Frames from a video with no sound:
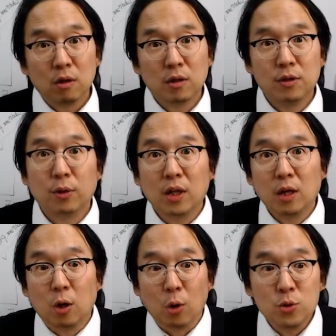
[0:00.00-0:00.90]
그렇게
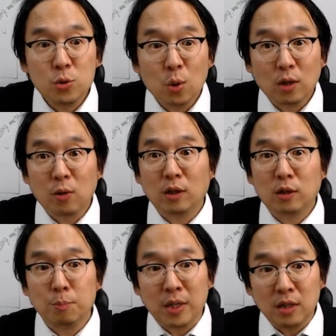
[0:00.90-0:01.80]
건조할 것
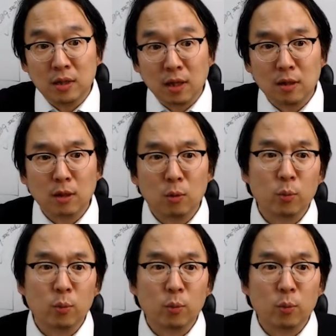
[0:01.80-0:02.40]
같은 핀테크에